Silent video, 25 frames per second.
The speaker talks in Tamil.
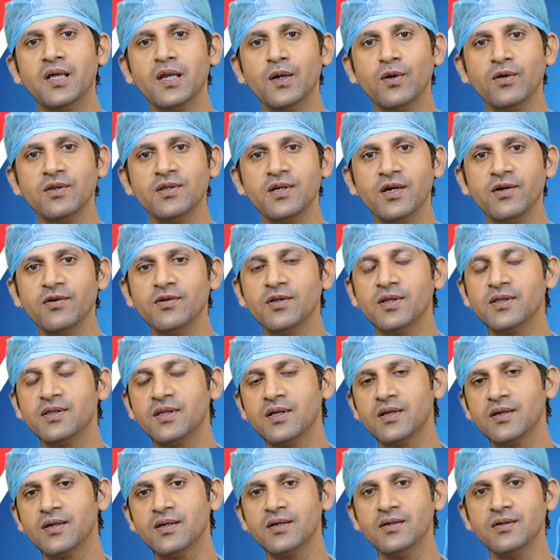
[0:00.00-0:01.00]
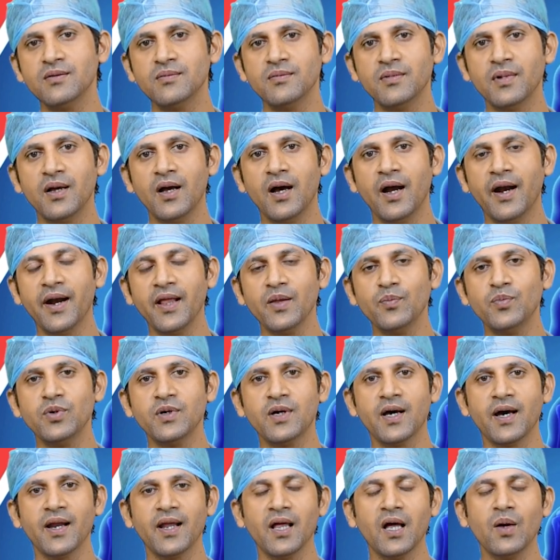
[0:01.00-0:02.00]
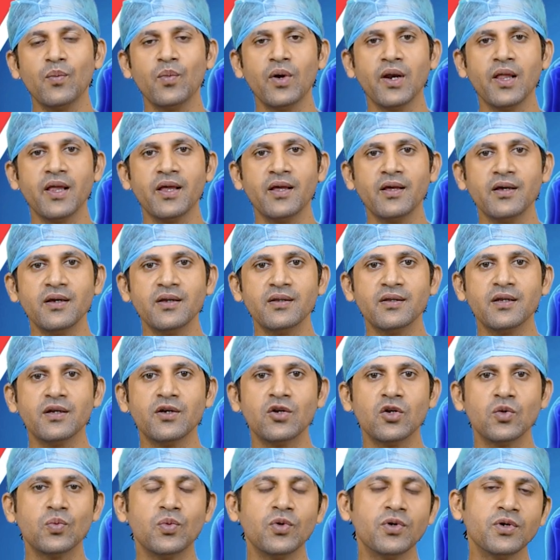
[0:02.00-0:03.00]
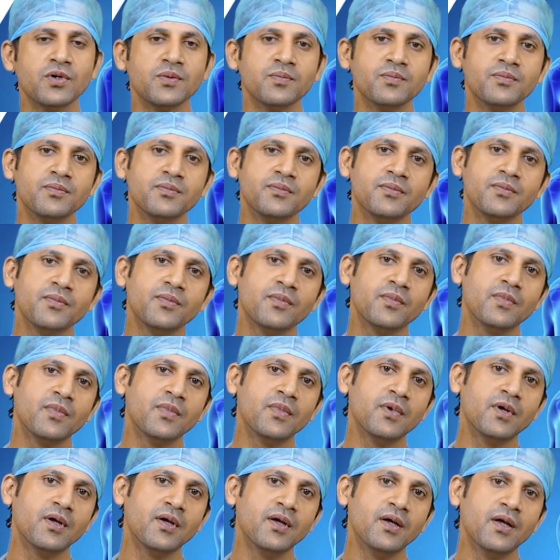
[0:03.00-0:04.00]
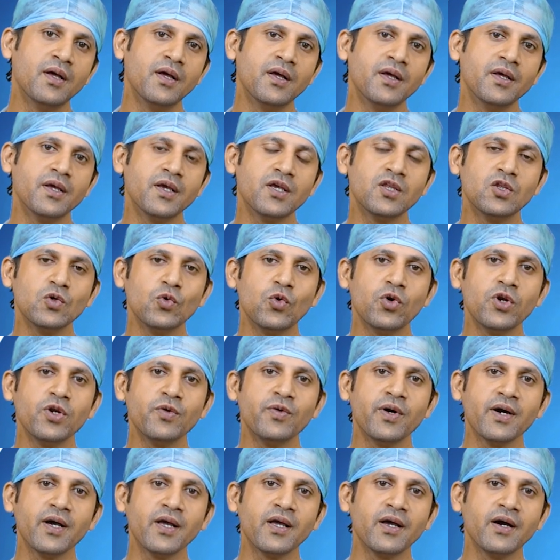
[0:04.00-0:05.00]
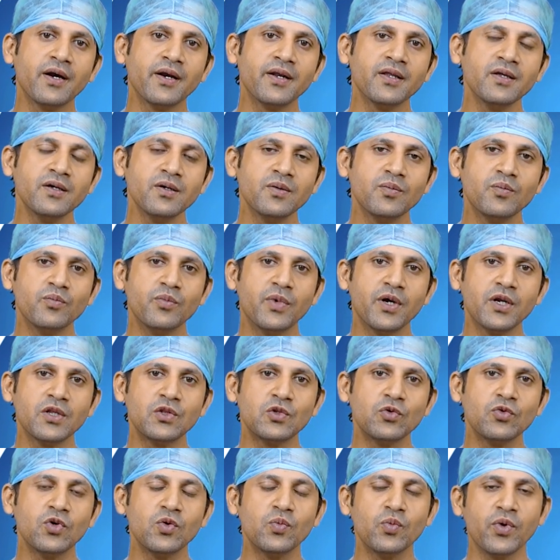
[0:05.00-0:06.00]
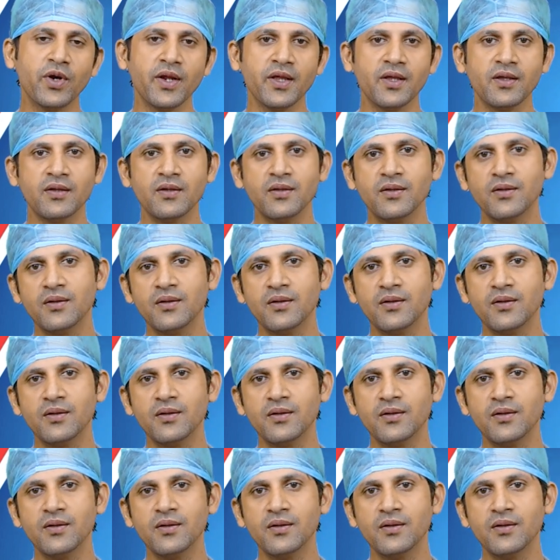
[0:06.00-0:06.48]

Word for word: இருபது சதவீதத்திற்கு அடைப்பு கரையாமலேயே நின்று போகும் இது ஒரு வகையான மருத்துவ முறை